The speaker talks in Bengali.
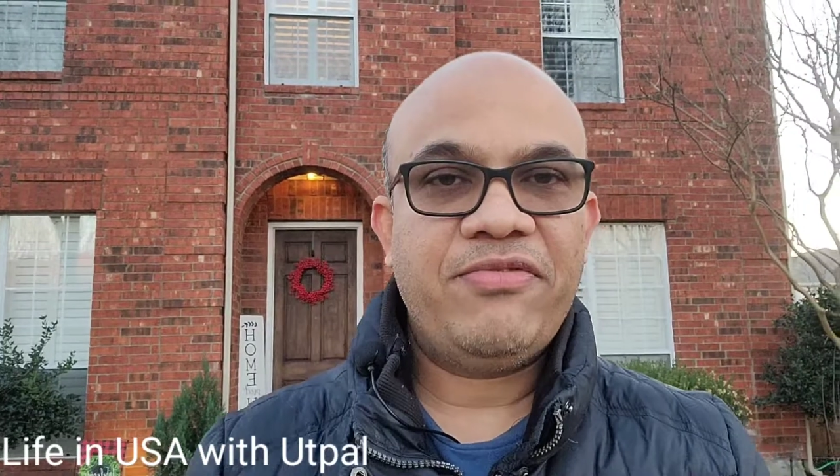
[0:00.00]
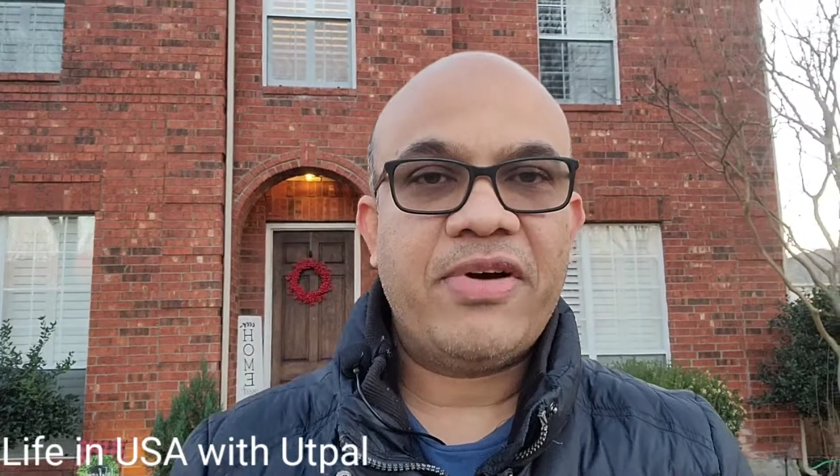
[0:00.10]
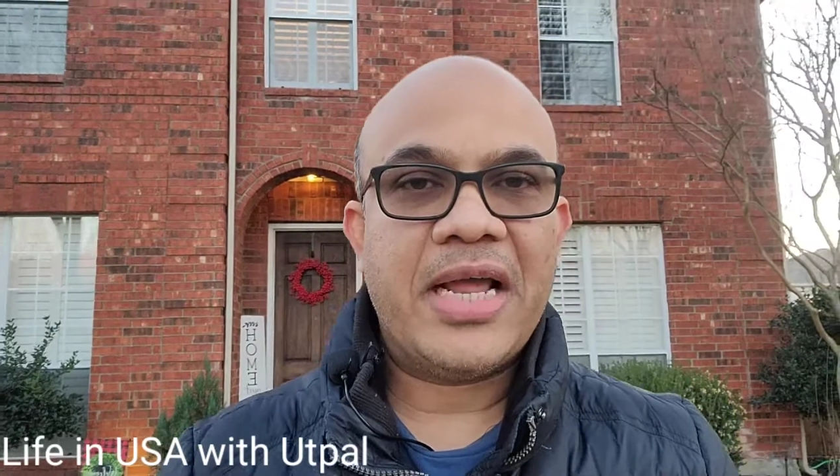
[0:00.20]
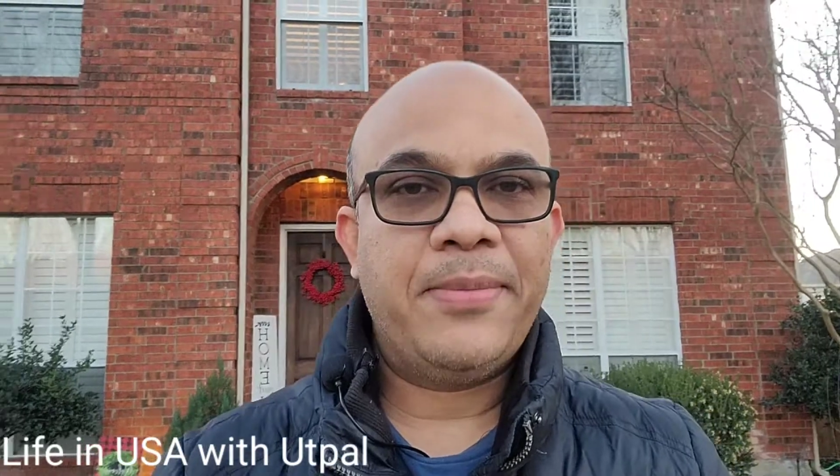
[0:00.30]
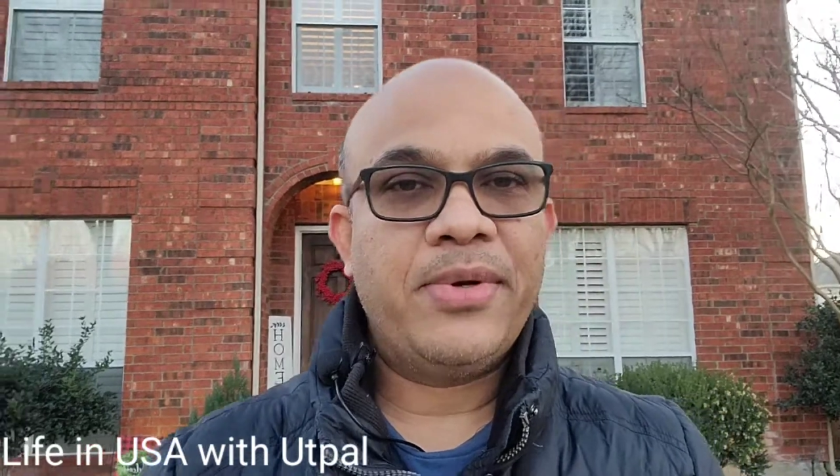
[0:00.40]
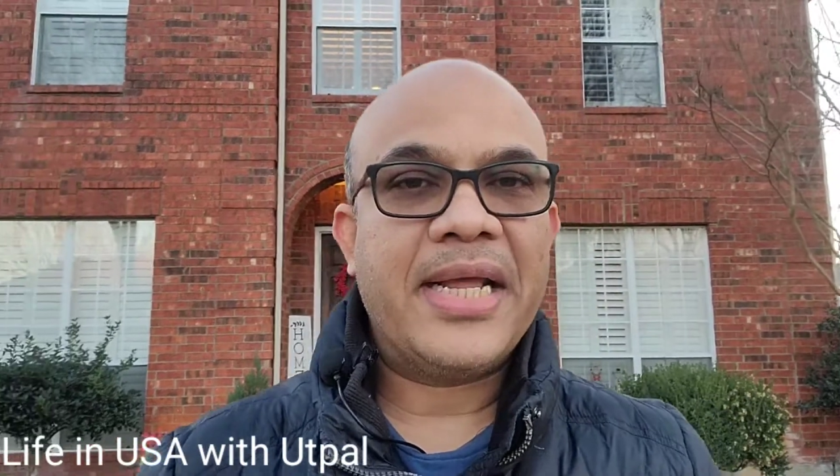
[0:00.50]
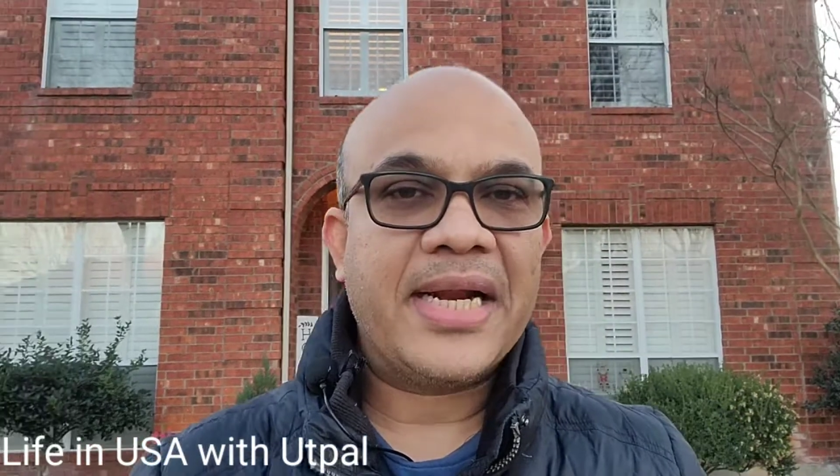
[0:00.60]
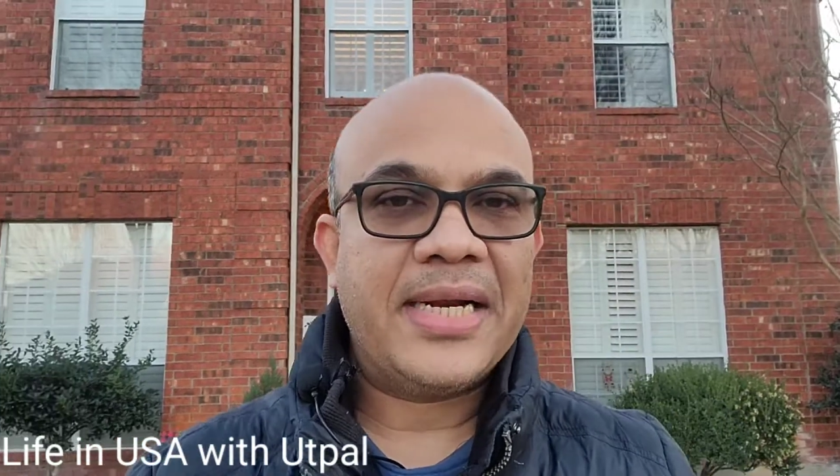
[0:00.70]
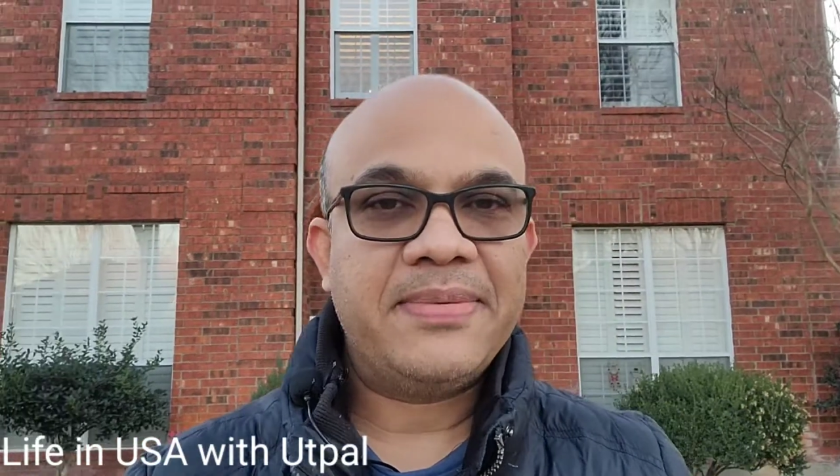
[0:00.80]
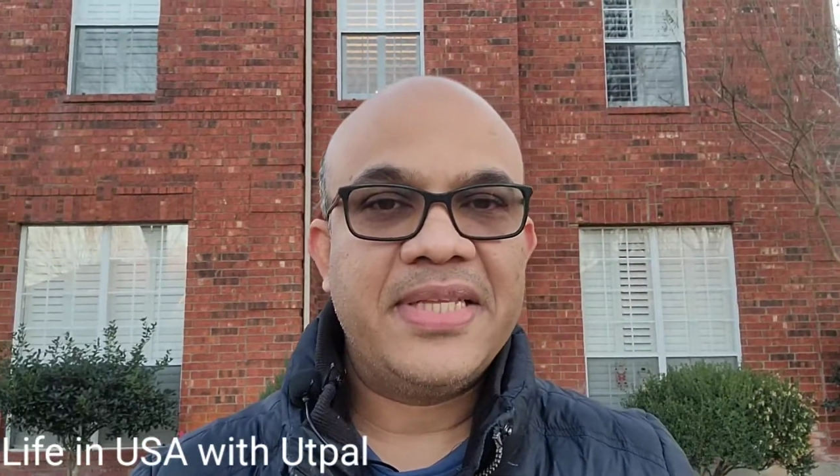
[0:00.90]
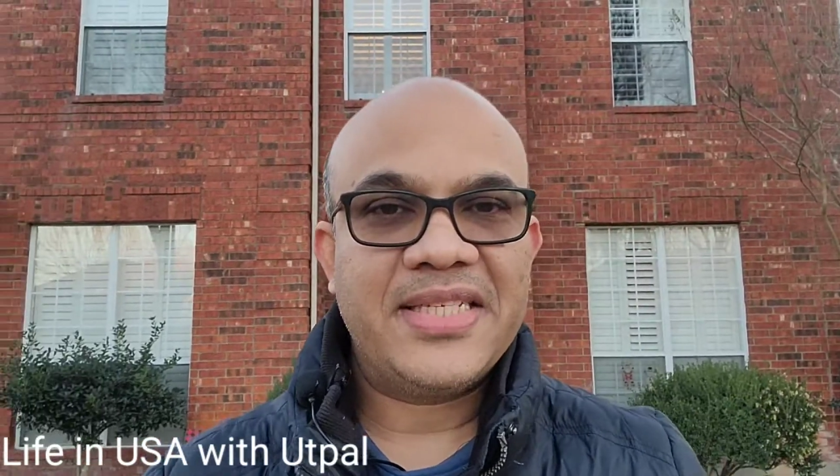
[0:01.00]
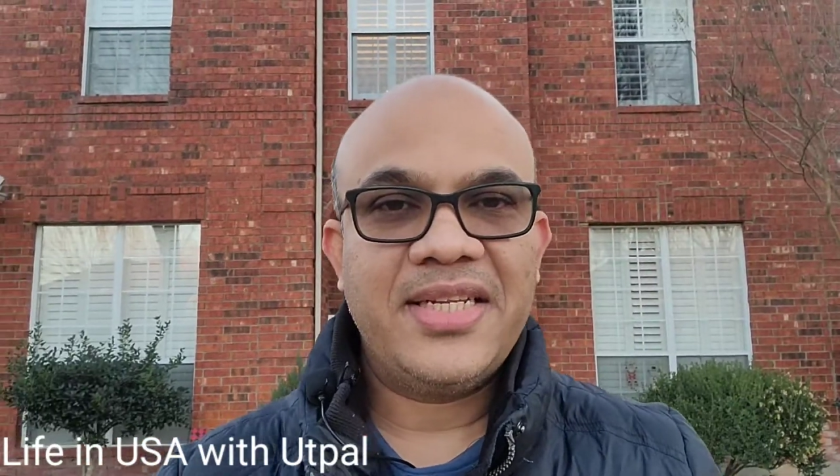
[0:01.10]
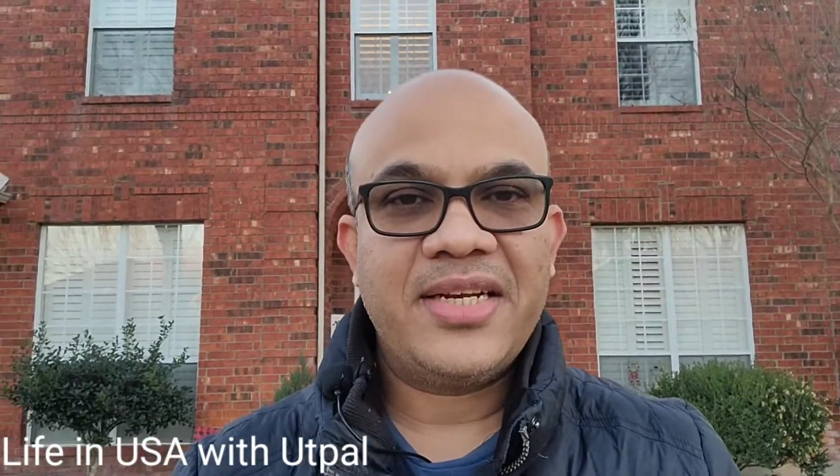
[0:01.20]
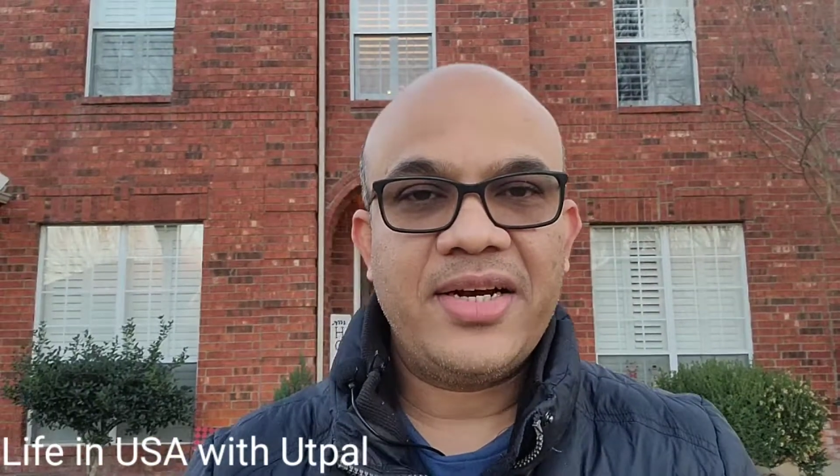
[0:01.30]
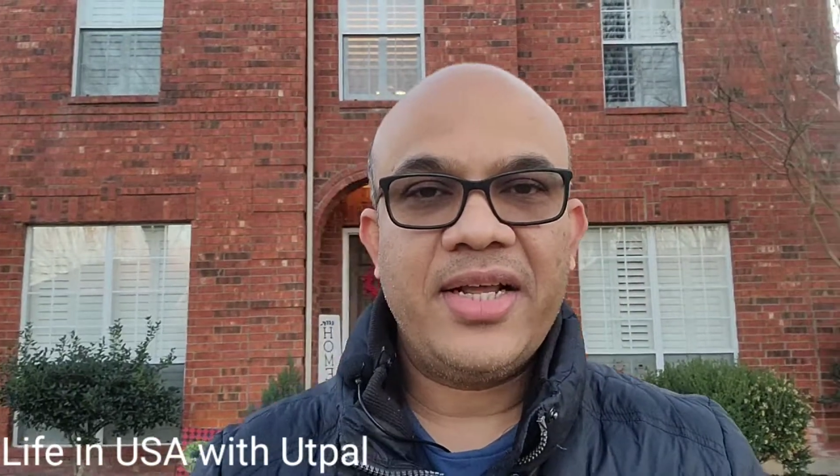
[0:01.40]
ফাইভ ও নেগেটিভ সিক্স
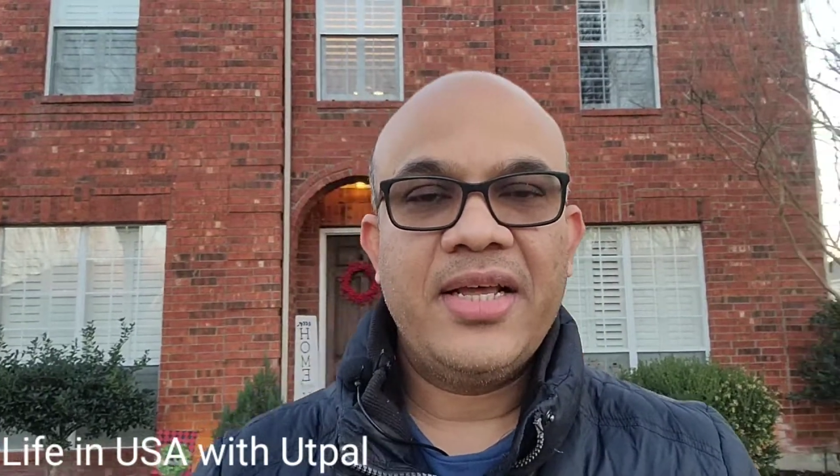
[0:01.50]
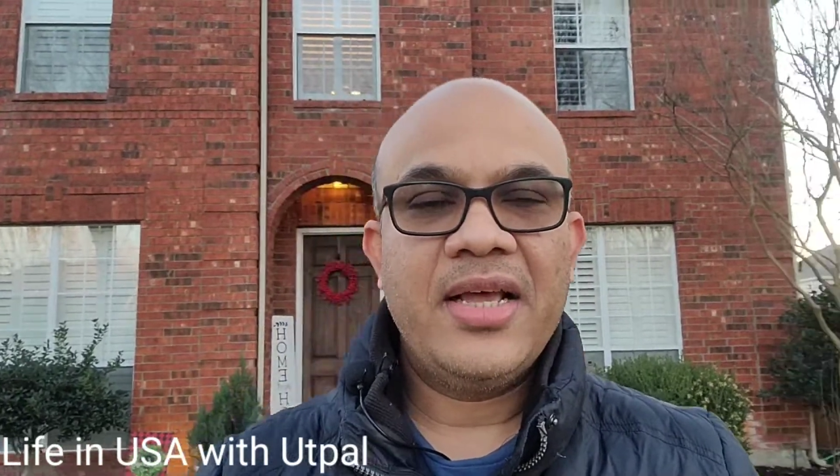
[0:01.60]
ডিগ্রি